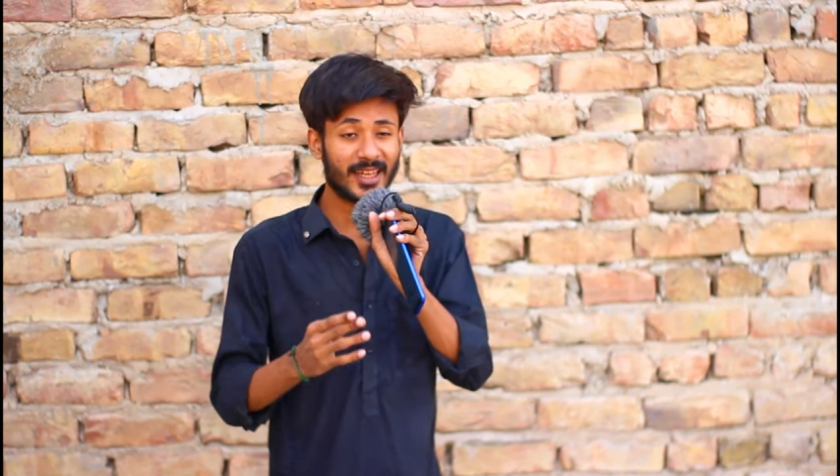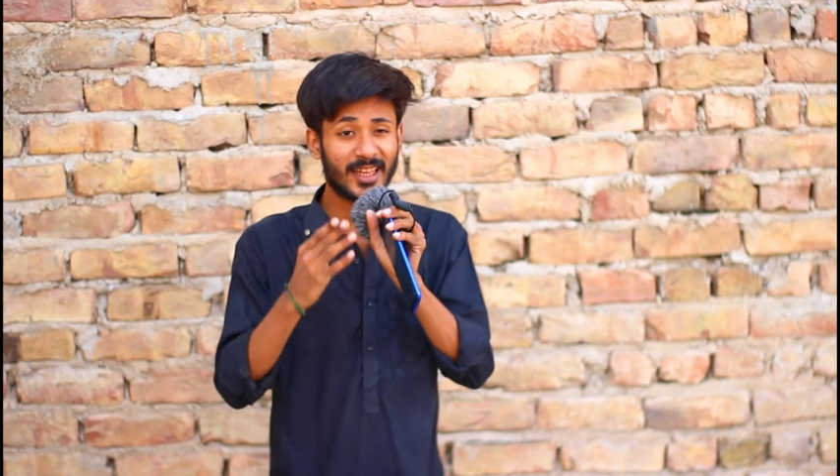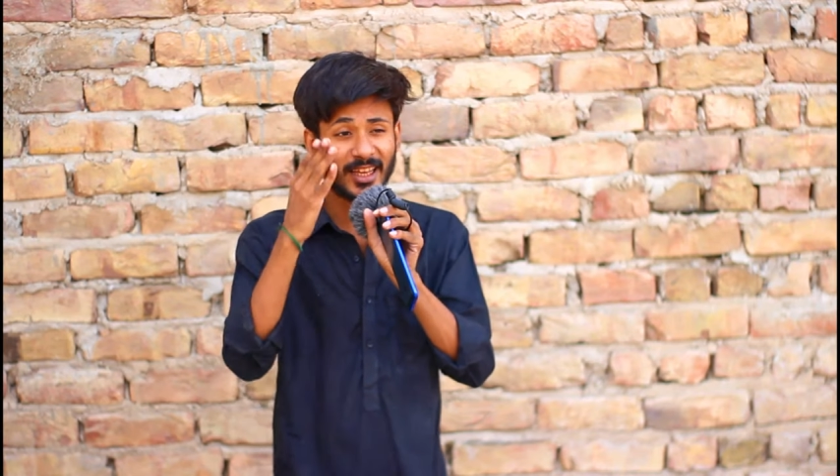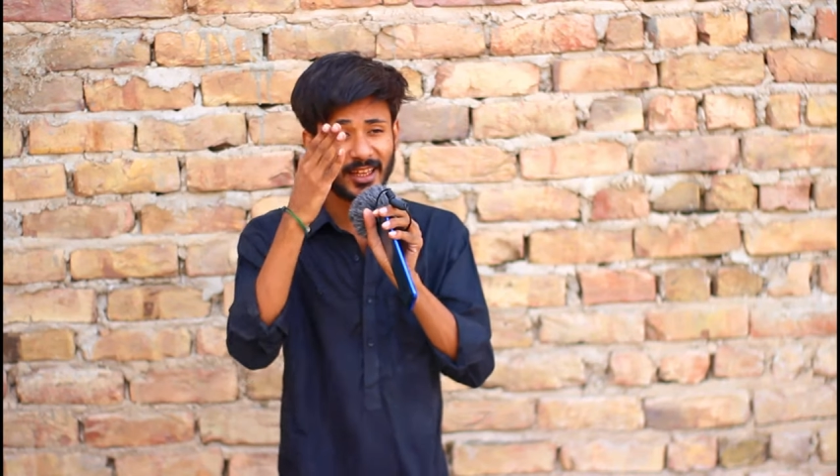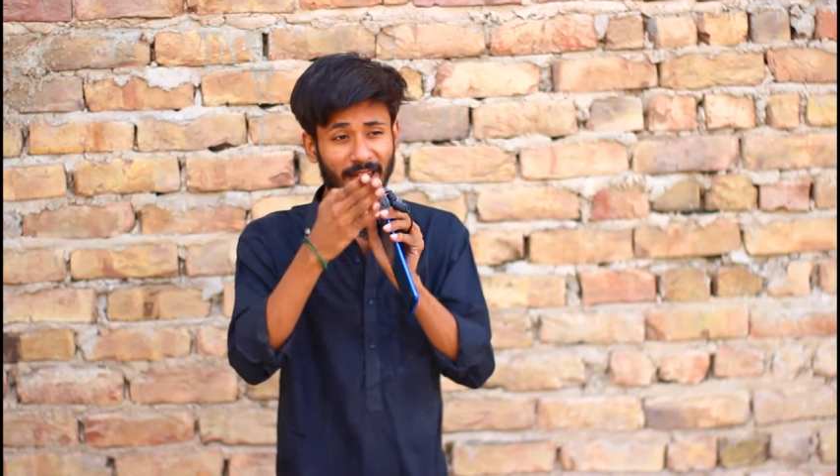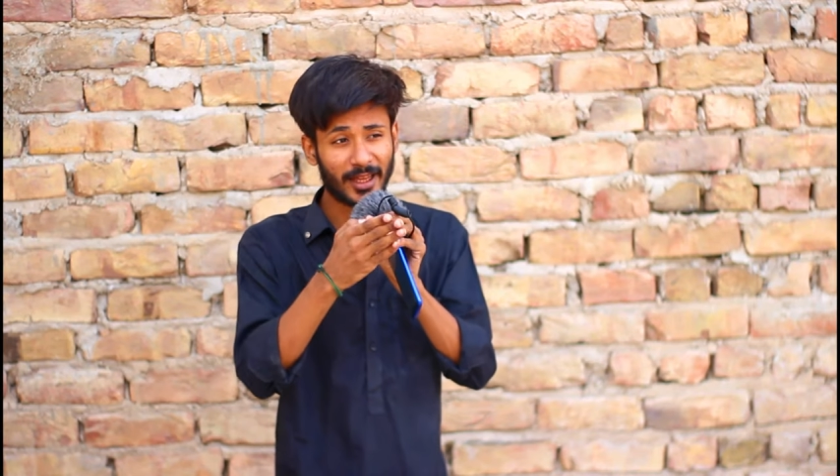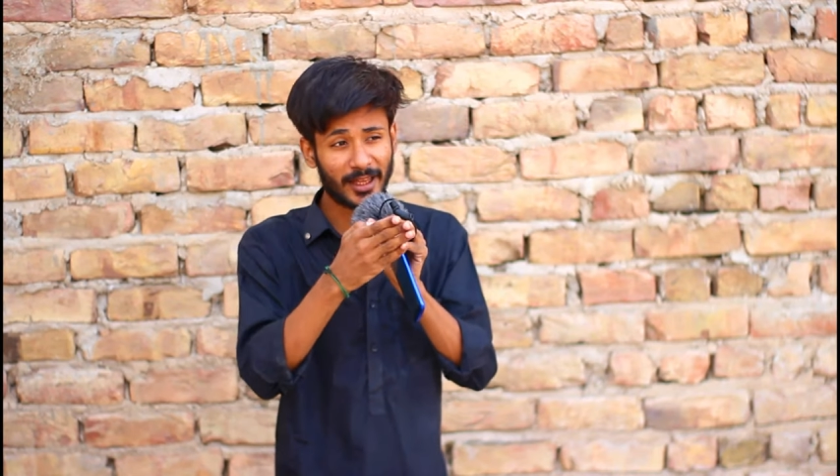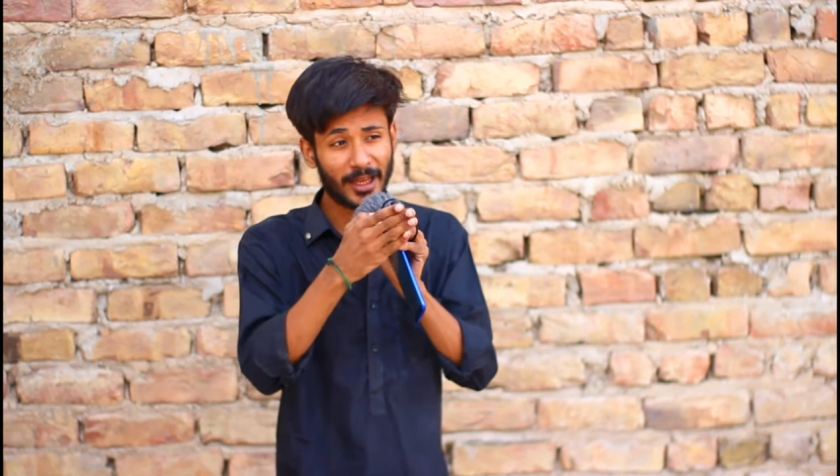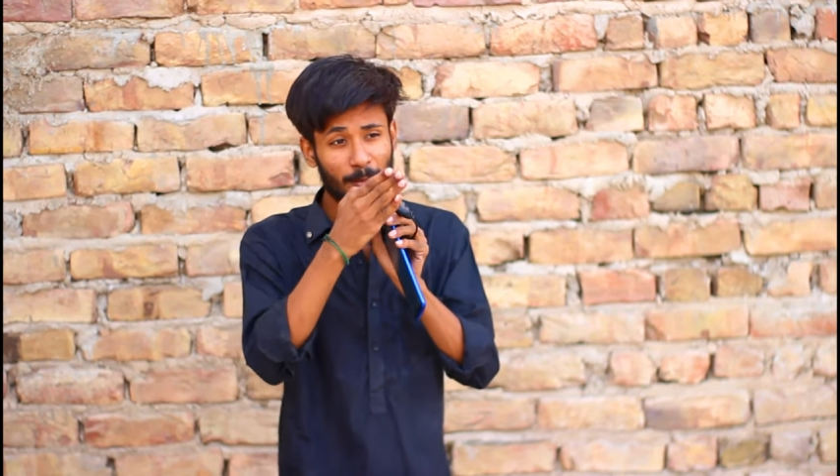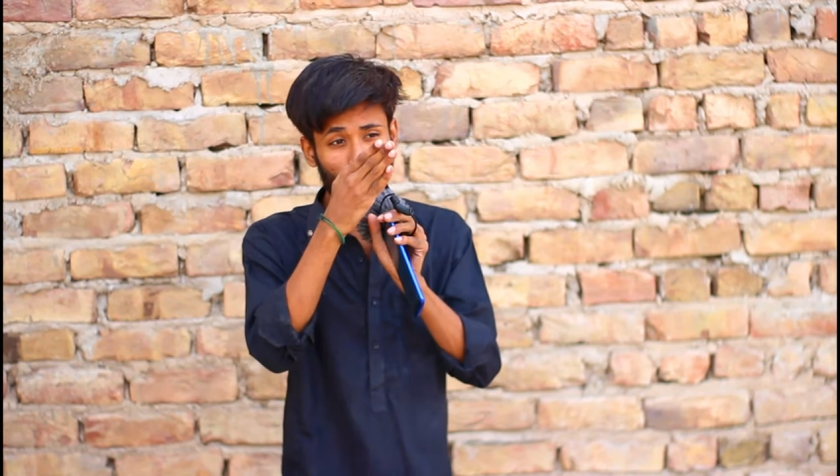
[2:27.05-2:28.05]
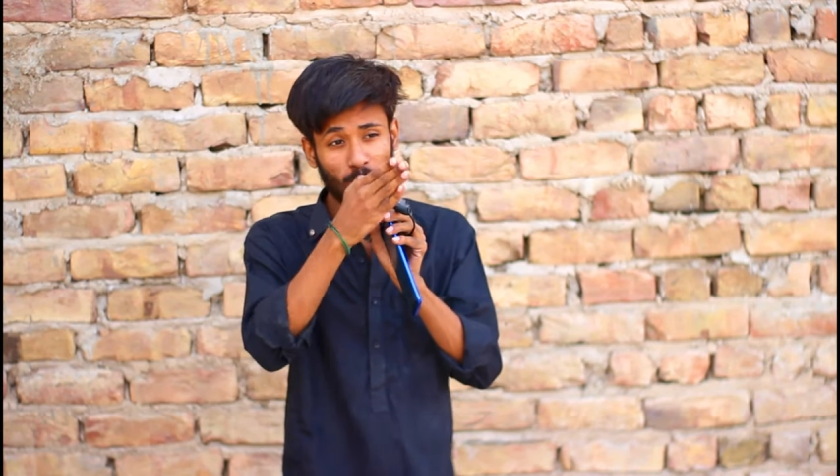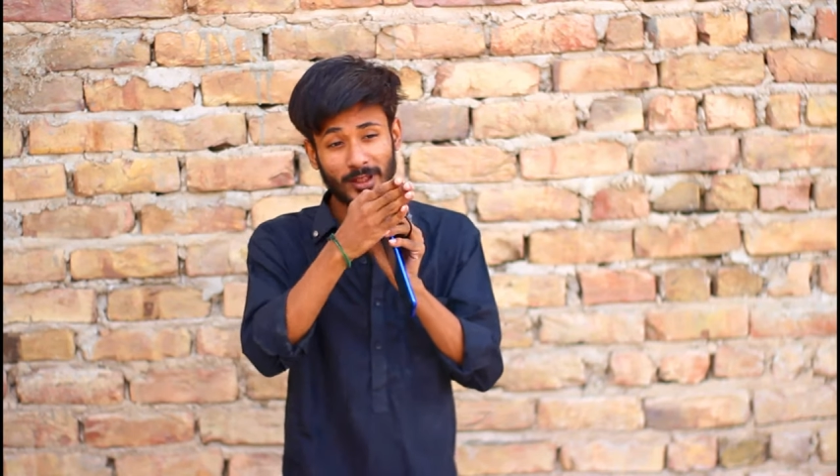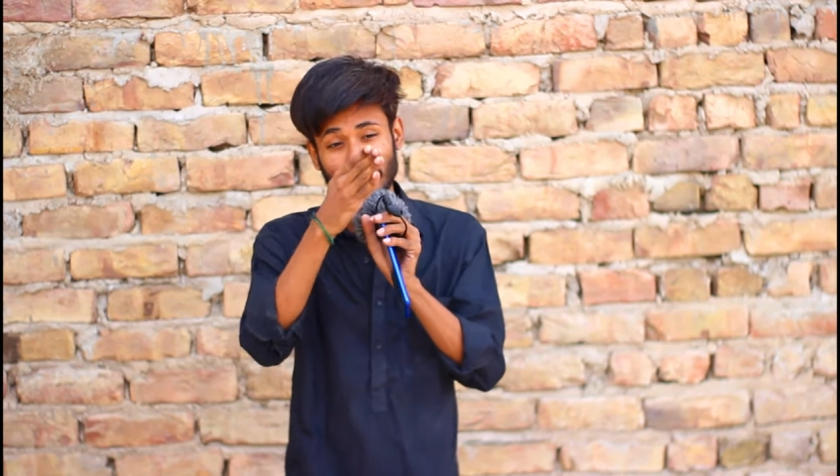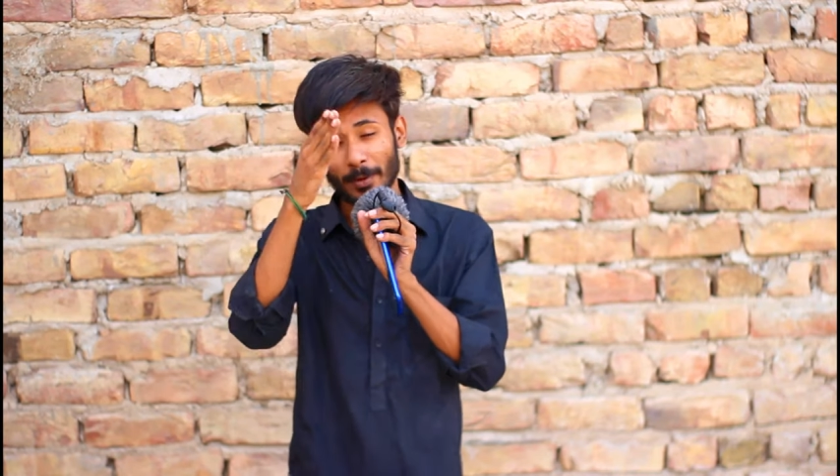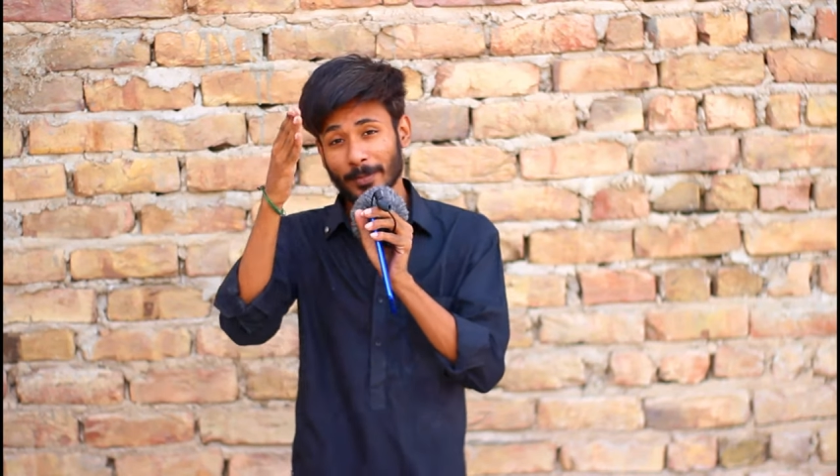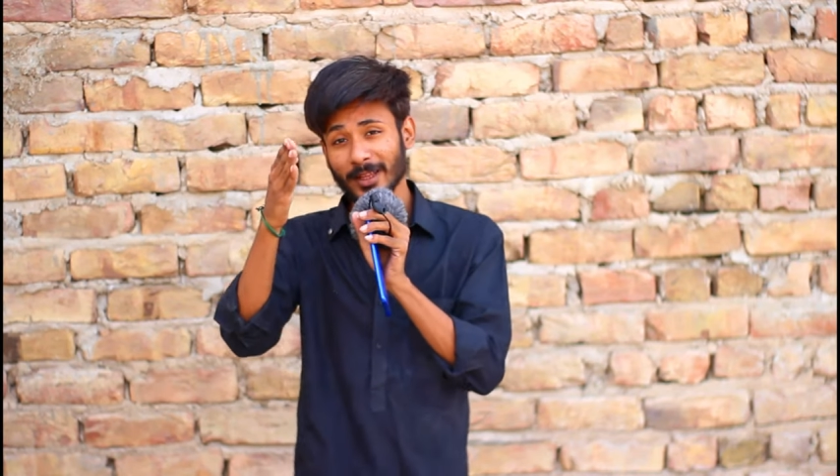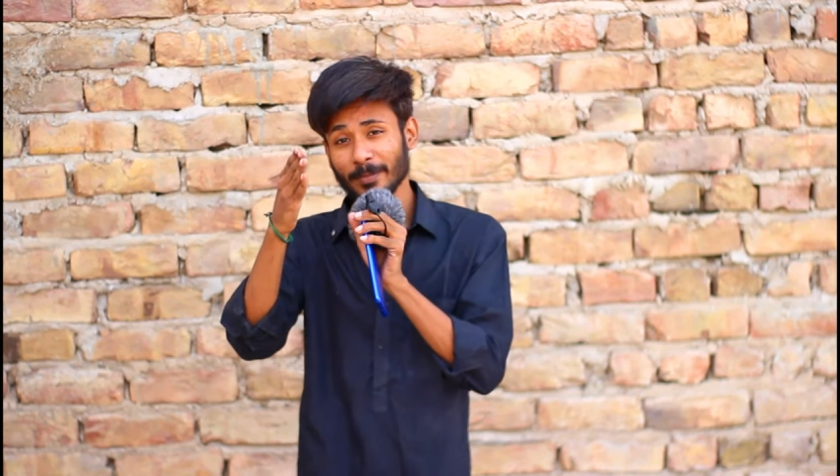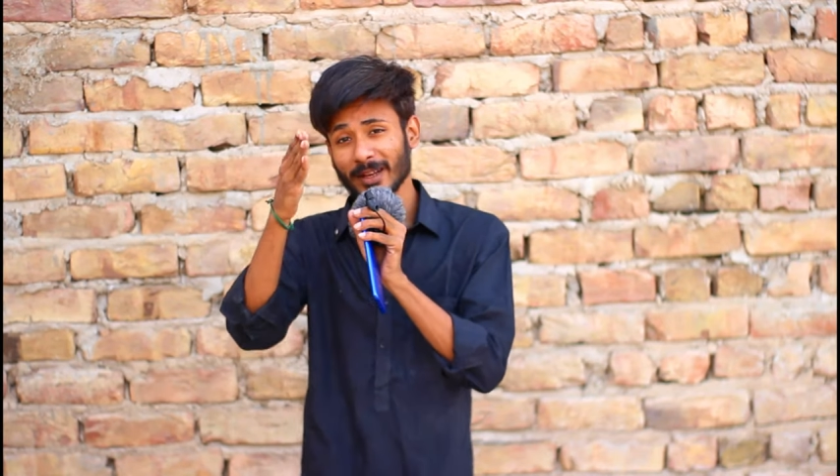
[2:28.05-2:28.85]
चाहिए कि नंगे मुंह ये पब्लिक